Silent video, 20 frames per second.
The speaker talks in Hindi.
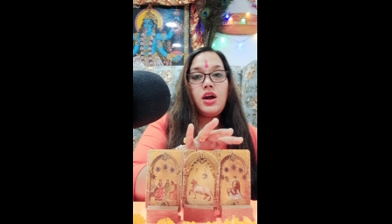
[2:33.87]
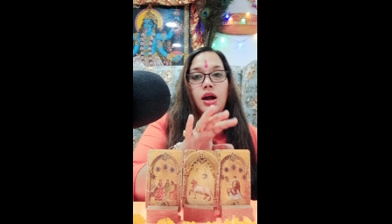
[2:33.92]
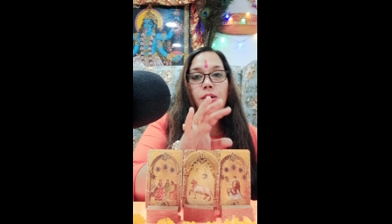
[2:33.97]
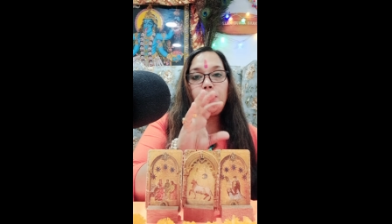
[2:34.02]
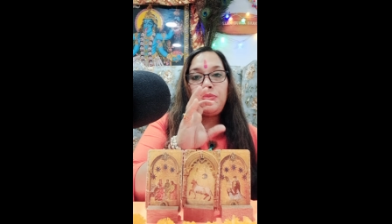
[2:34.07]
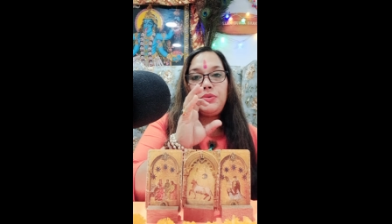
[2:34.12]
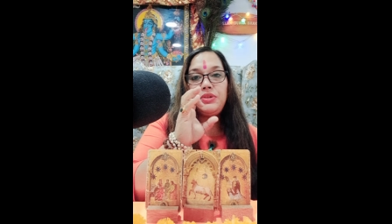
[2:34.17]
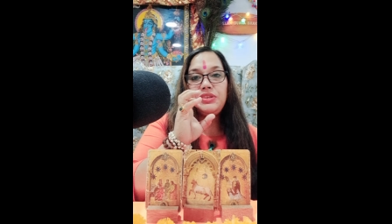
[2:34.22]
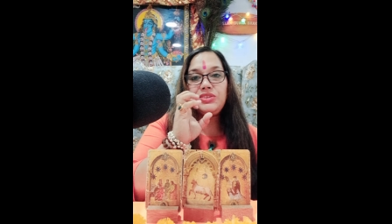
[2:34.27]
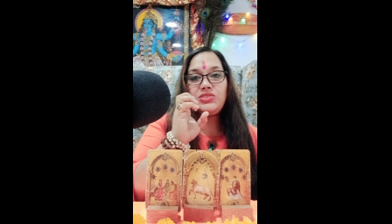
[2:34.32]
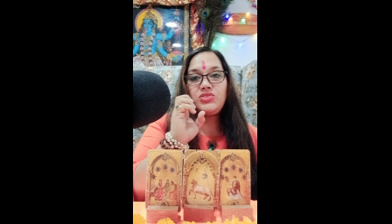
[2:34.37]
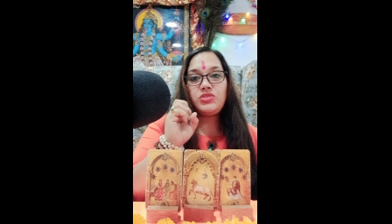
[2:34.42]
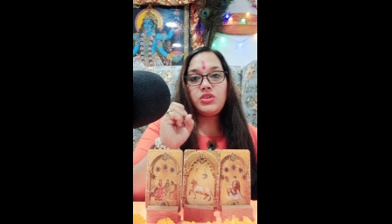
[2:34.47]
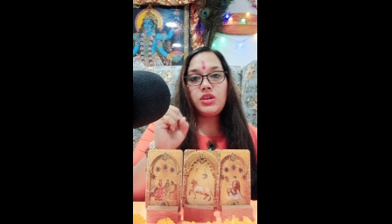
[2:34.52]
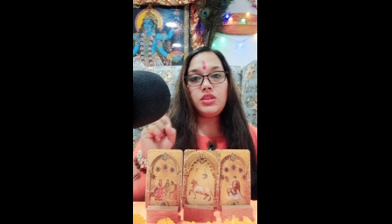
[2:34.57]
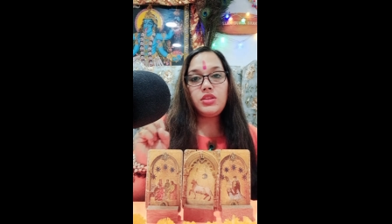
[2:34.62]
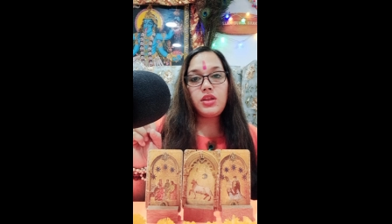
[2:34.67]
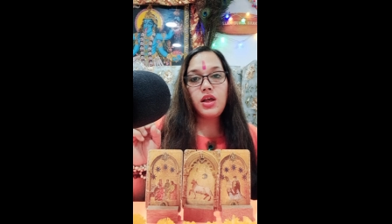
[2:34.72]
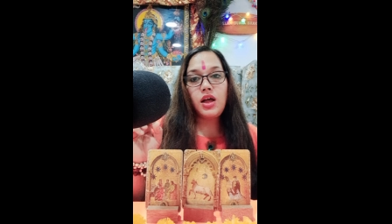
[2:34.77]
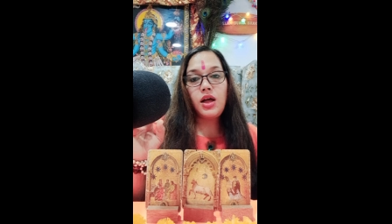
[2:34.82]
अपनी
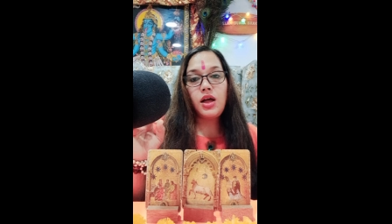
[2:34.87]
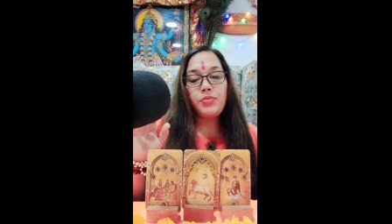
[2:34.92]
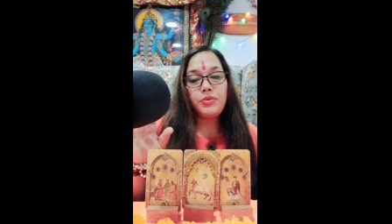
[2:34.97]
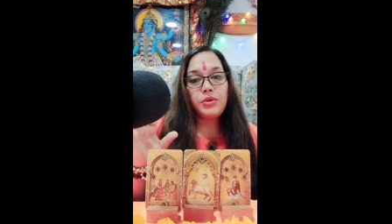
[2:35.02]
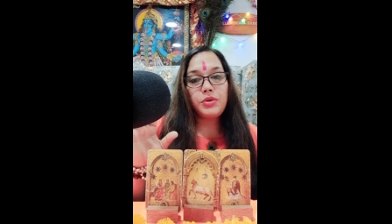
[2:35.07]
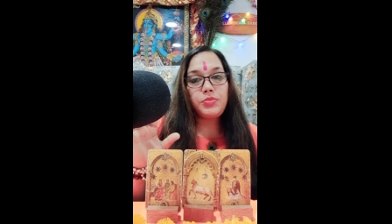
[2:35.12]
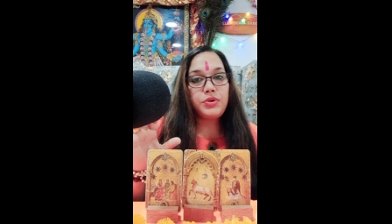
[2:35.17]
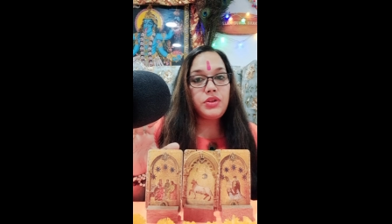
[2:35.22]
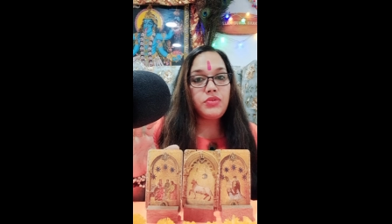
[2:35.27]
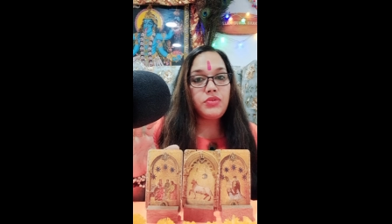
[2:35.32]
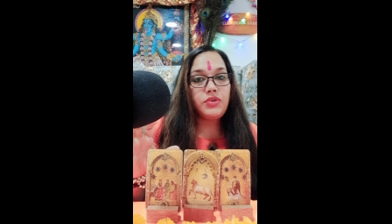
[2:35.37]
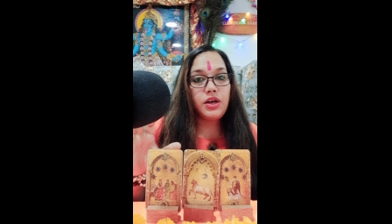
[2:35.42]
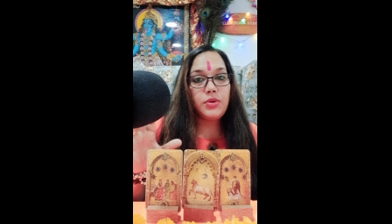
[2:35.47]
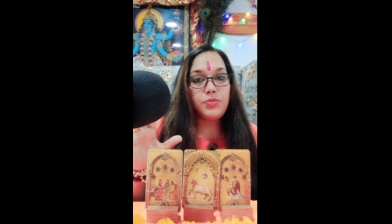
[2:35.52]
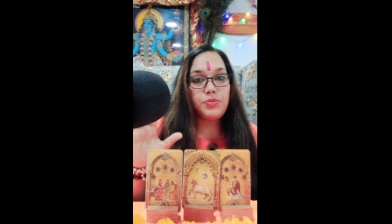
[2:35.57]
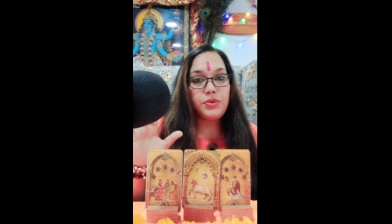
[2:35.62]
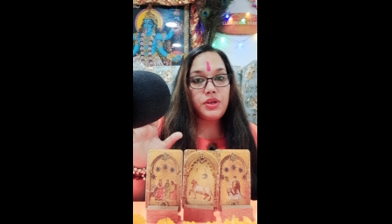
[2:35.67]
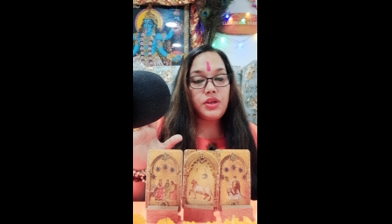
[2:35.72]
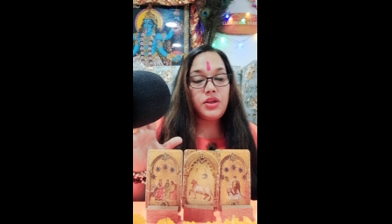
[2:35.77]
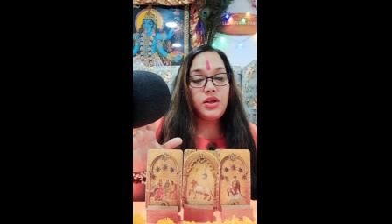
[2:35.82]
स्ट्रेंथ आपके परिवार
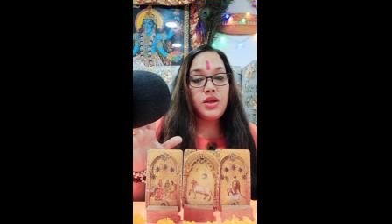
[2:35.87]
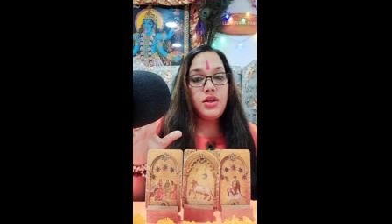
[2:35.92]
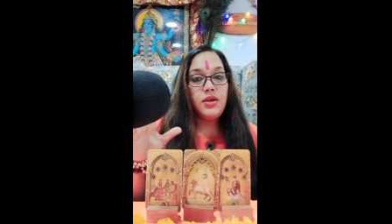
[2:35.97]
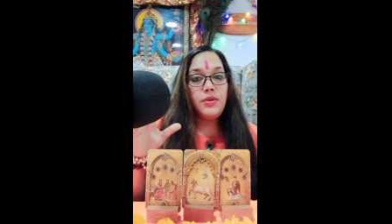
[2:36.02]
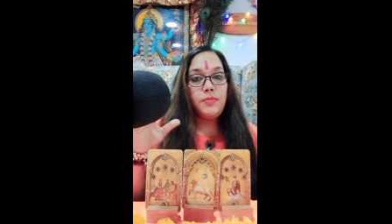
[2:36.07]
पे